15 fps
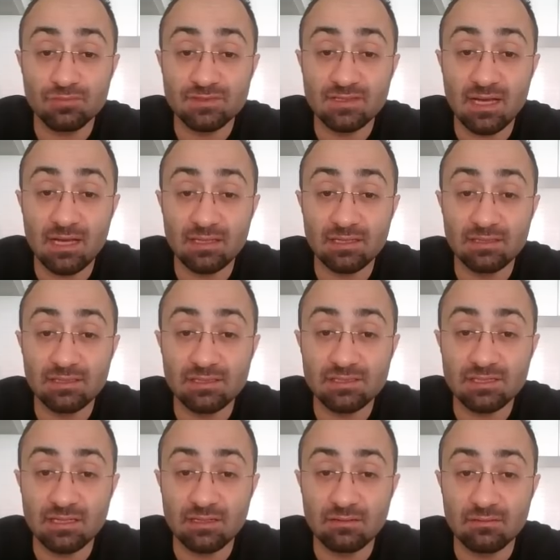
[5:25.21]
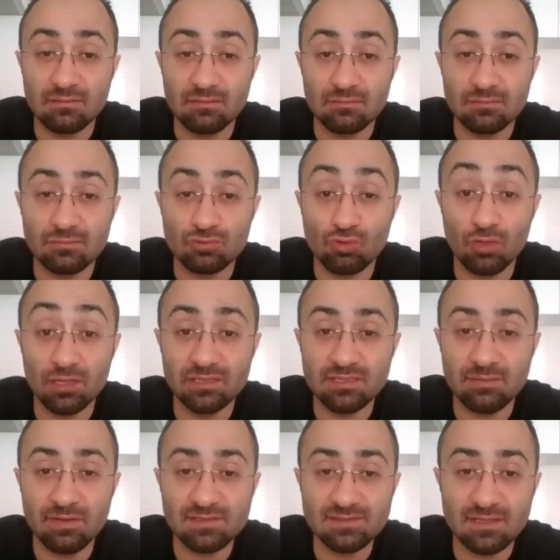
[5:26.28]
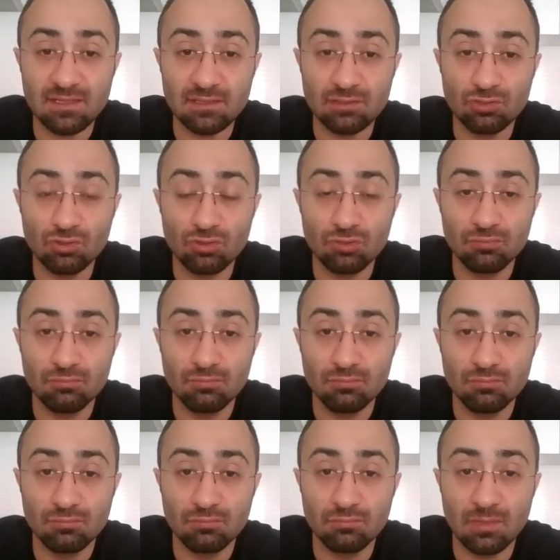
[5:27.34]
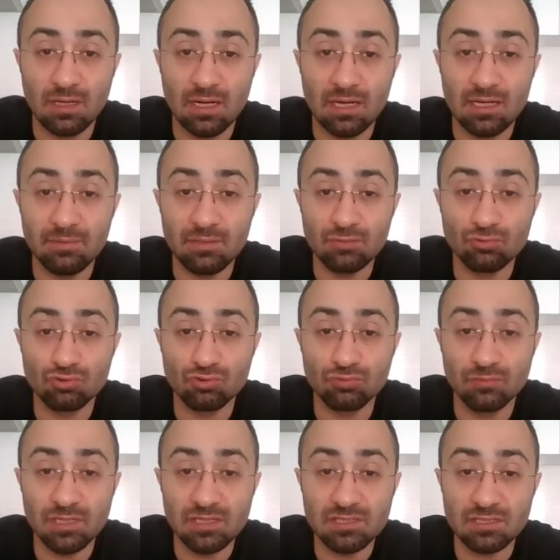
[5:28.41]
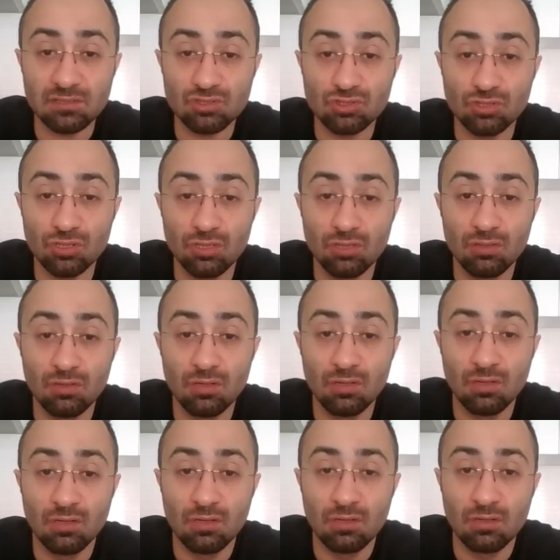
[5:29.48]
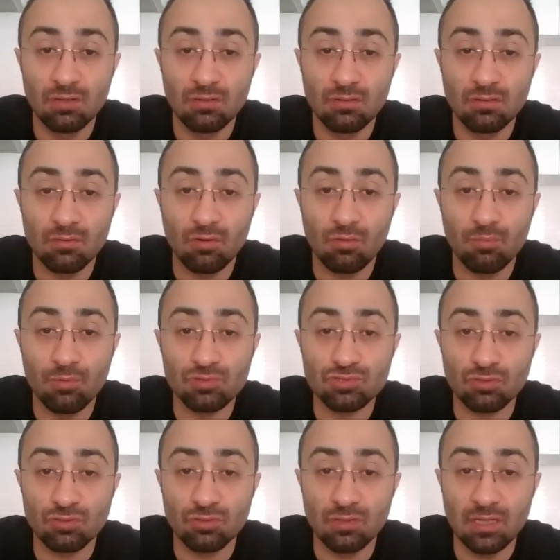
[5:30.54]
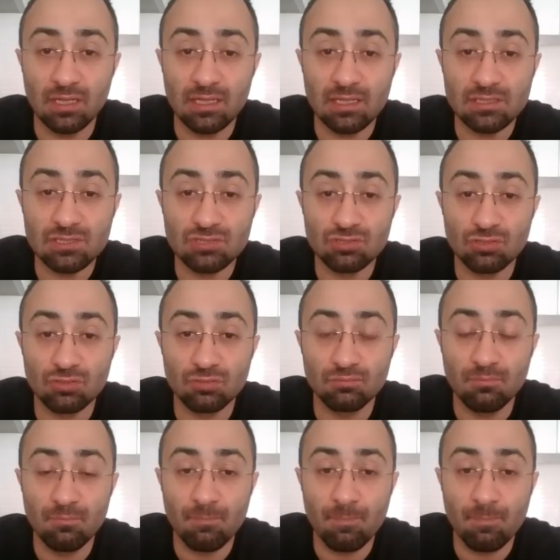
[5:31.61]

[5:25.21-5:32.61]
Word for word: Sağa gidince, sola gidince ben sağa gidiyorum. Hala beni durdurmaya çalışıyor. O pozisyonu ele geçiriyorum.